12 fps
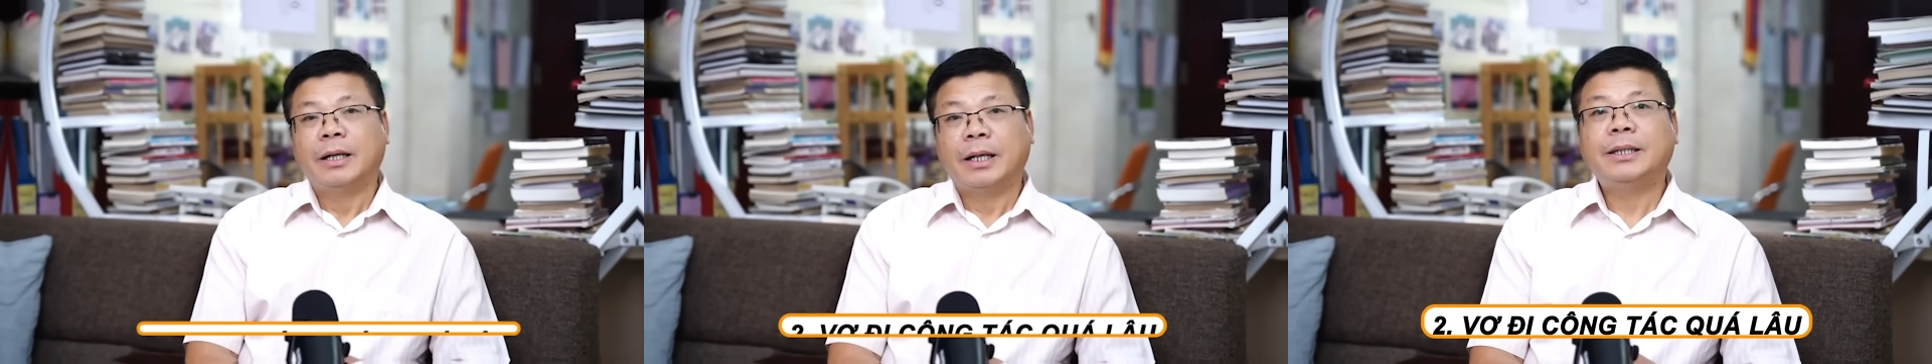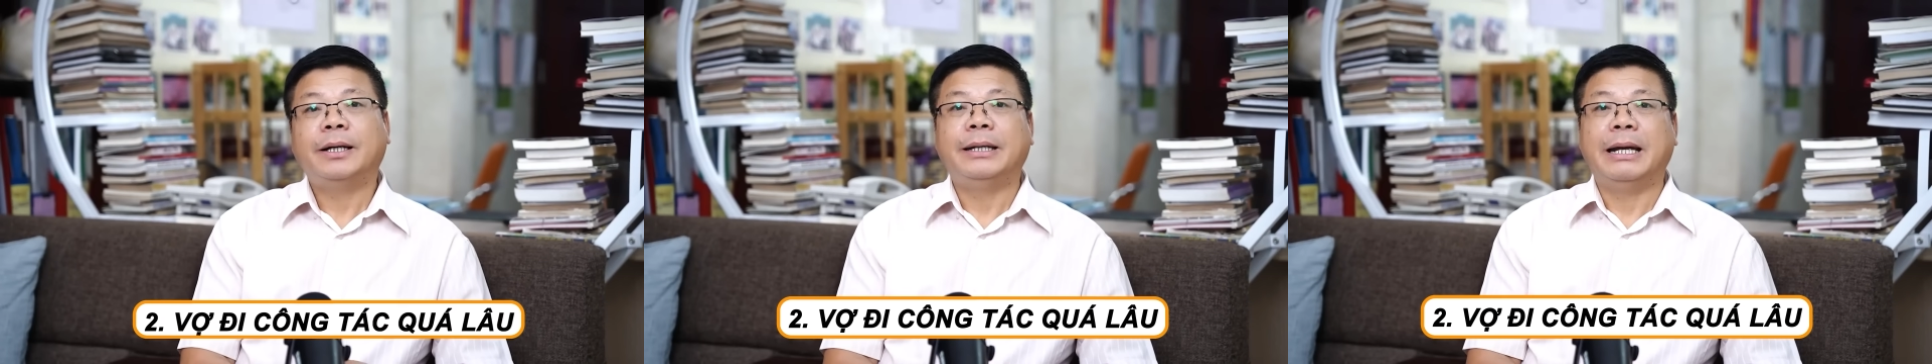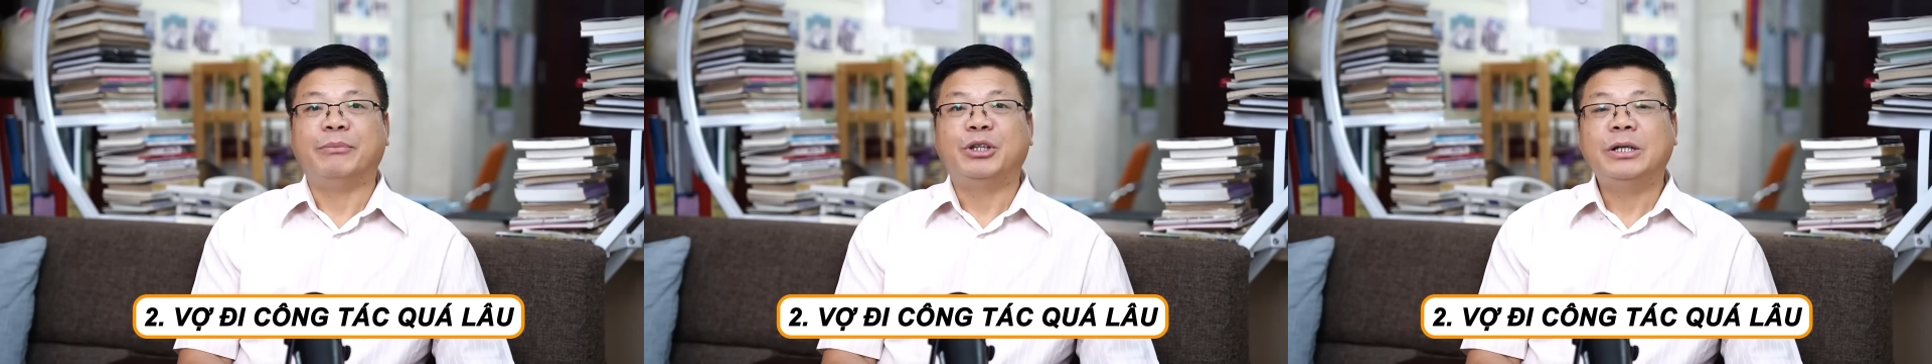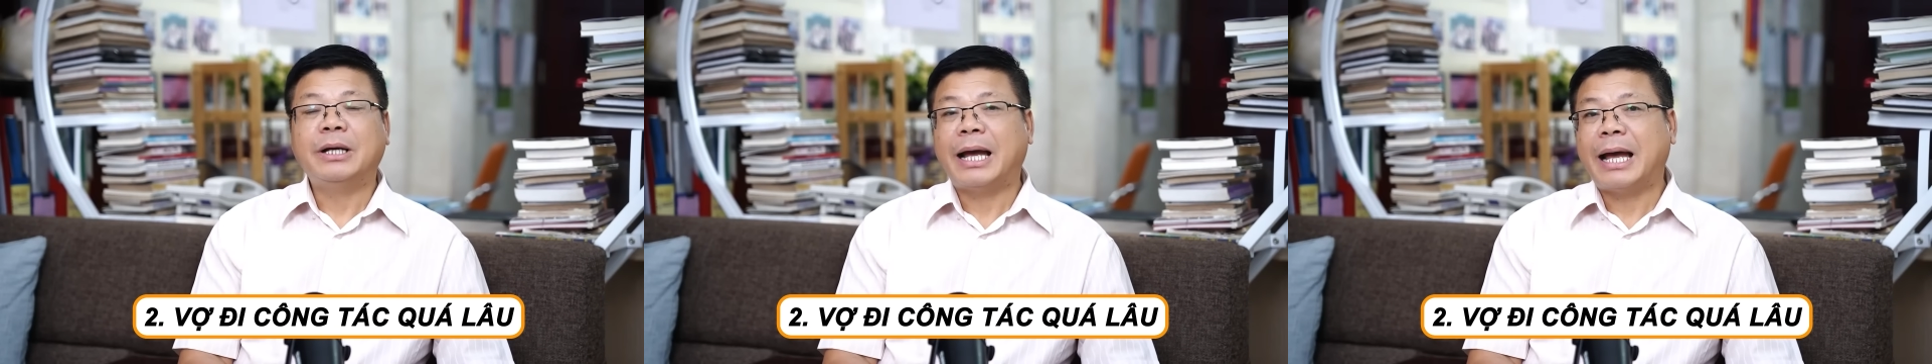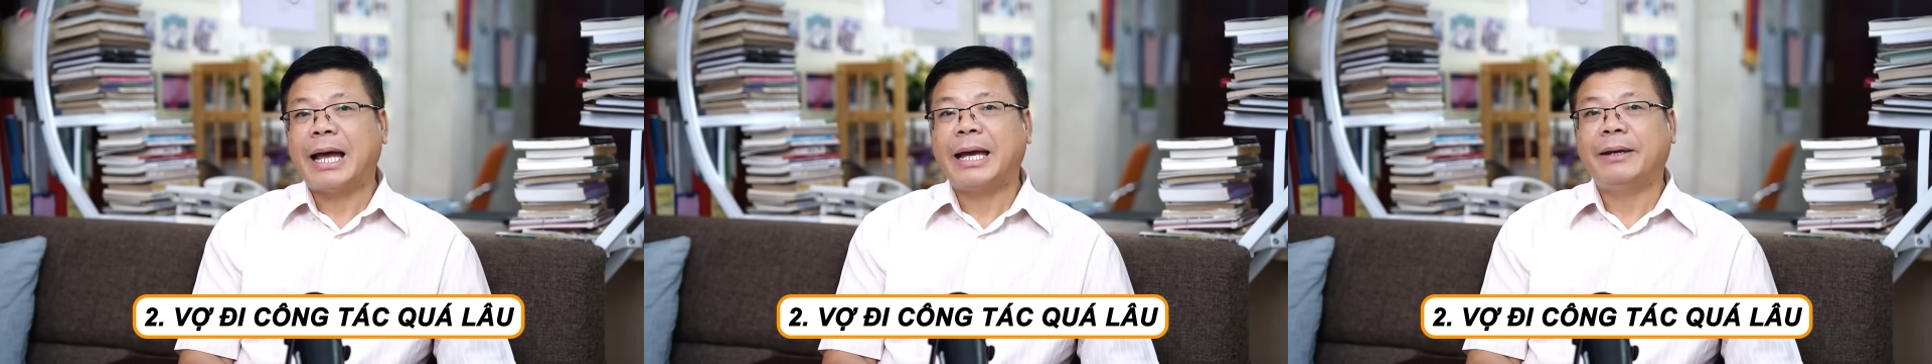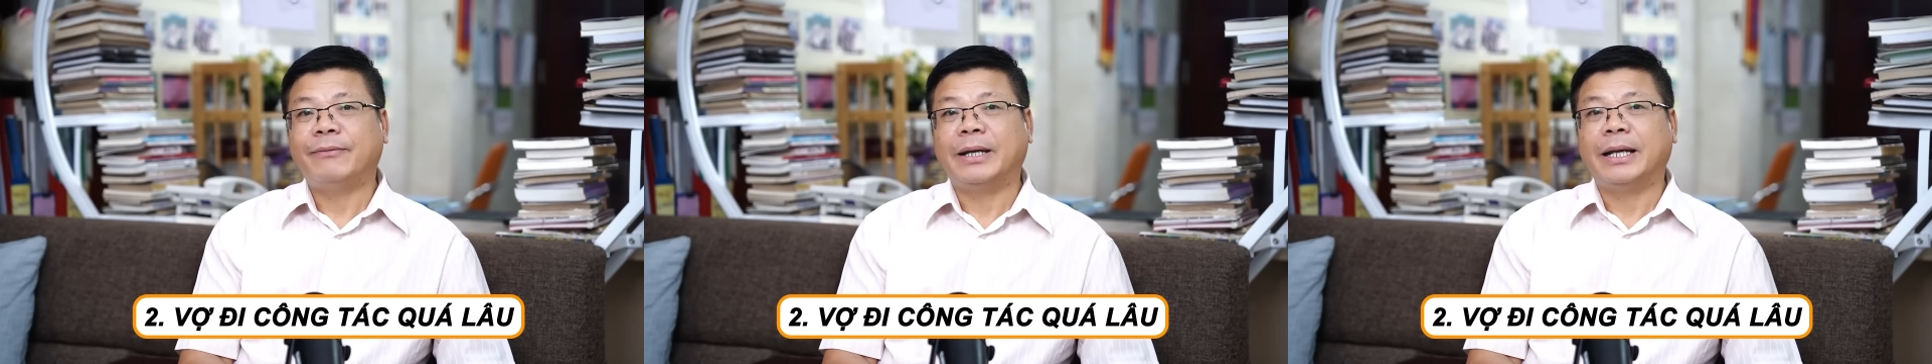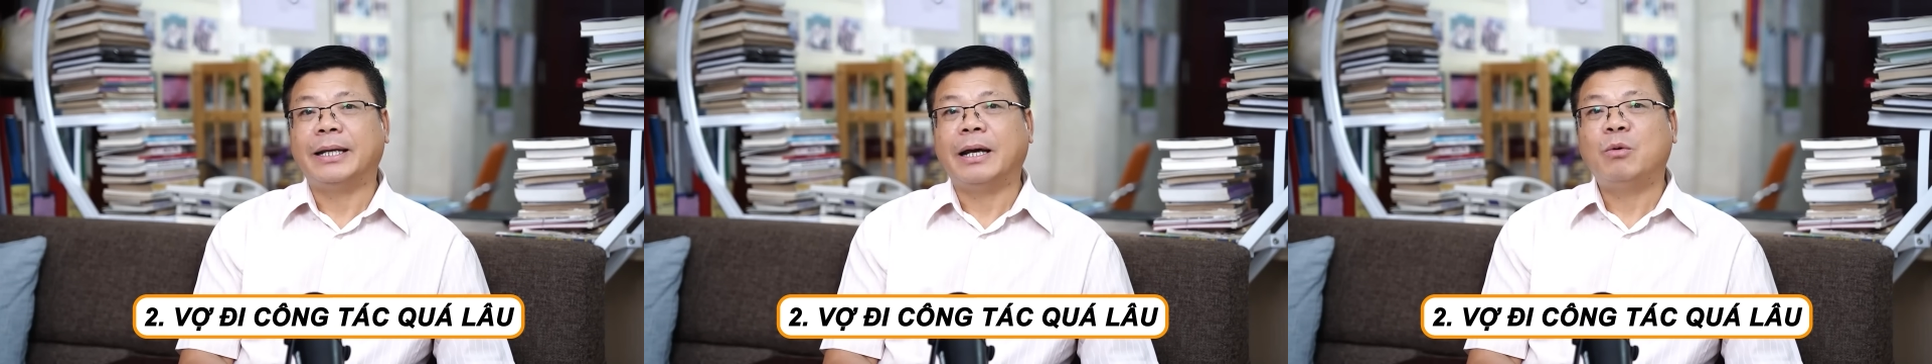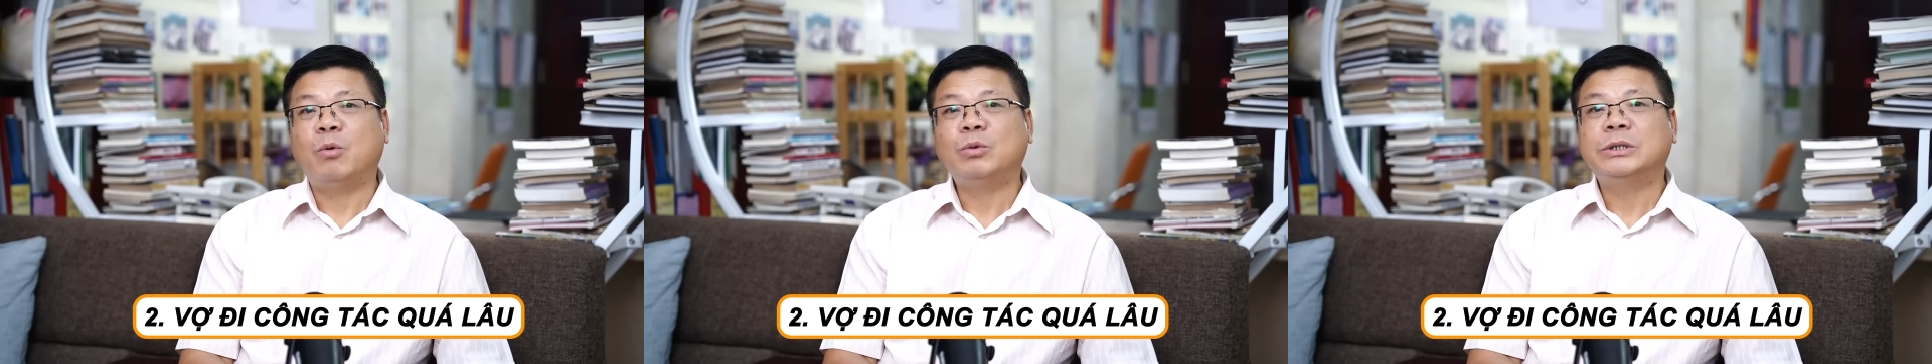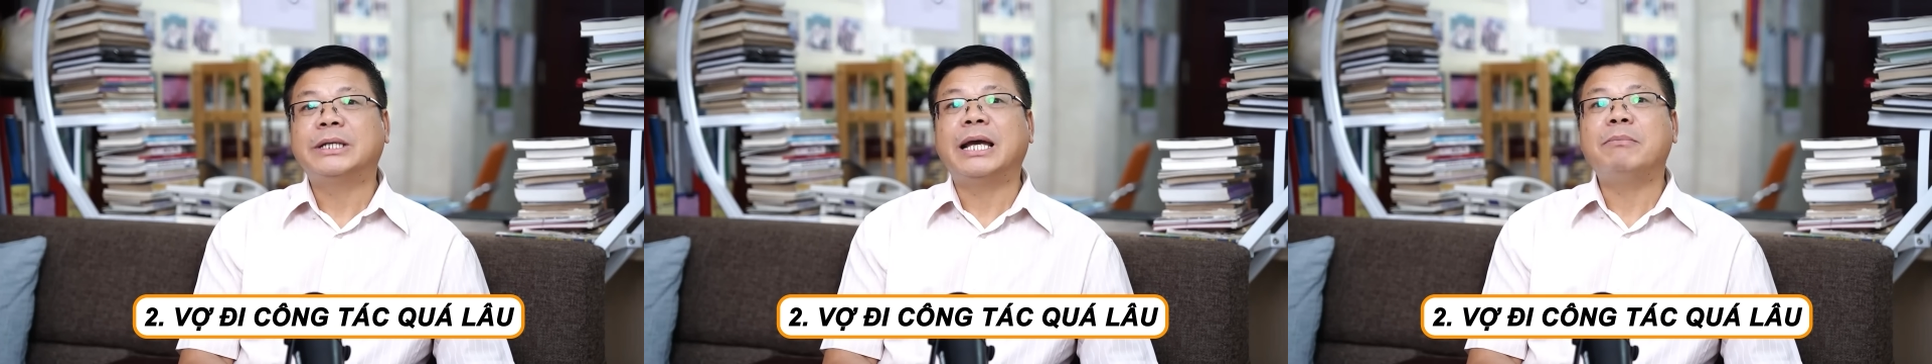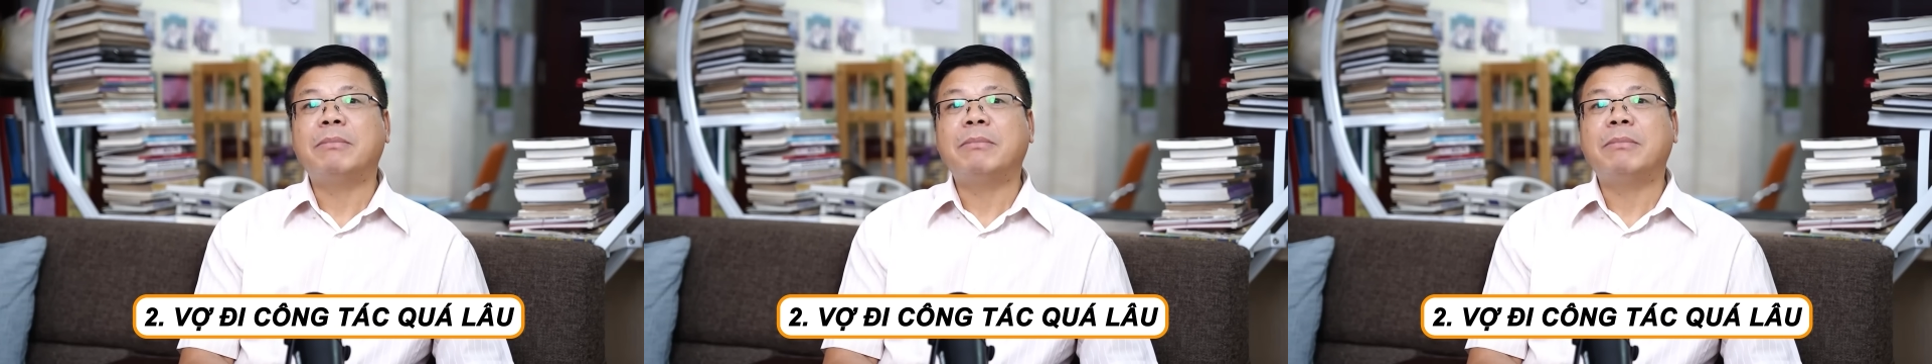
Cái thời điểm thứ hai và đàn ông cũng dễ